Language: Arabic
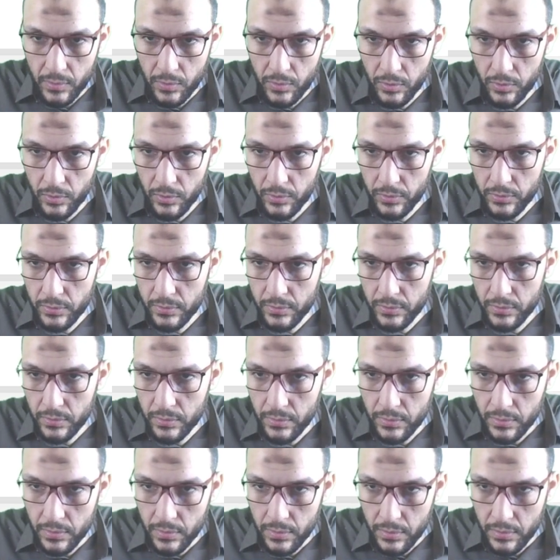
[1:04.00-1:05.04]
مثلا افتح
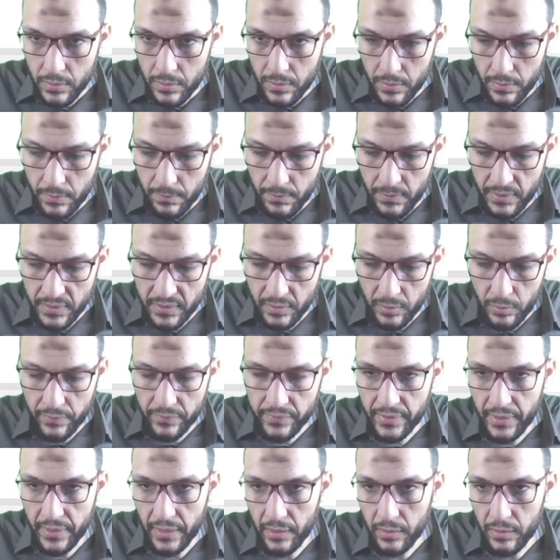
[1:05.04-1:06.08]
قوس كده
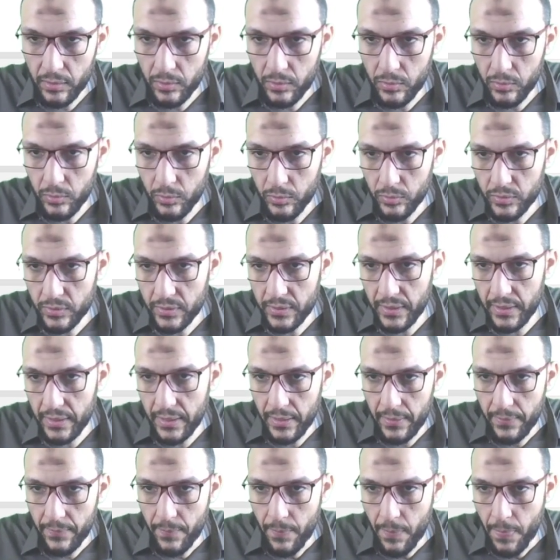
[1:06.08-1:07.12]
واقوم
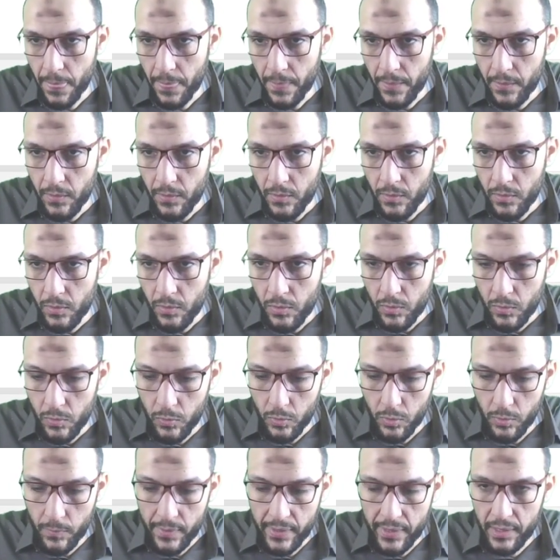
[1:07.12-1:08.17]
قايل له
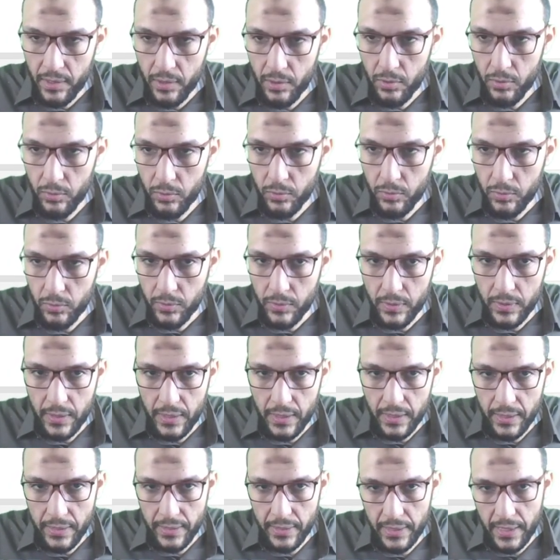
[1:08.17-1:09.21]
يجيب لي بقى الايه
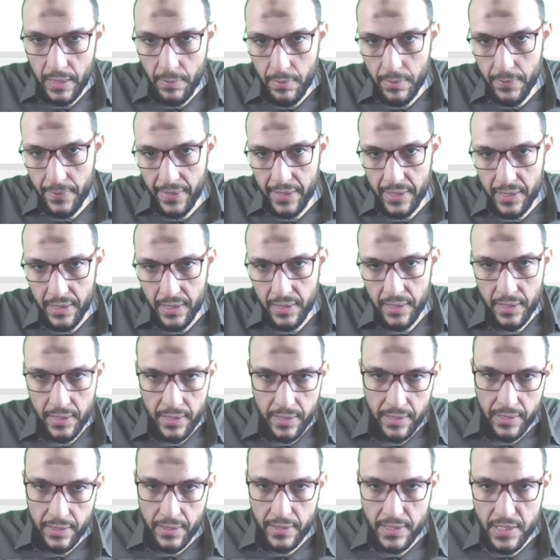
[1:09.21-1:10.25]
الريسبونس ستيتس
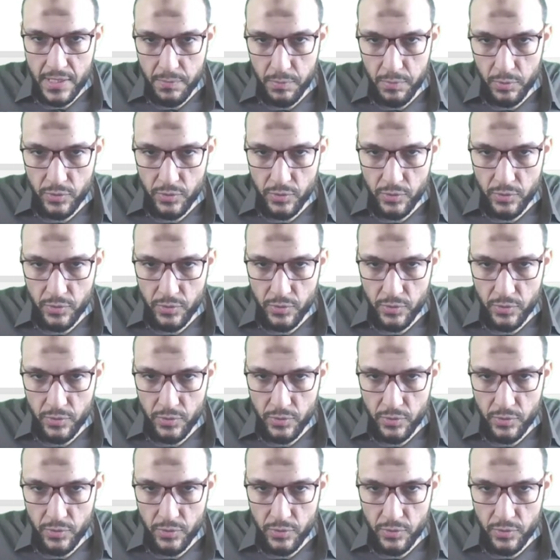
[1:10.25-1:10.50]
كود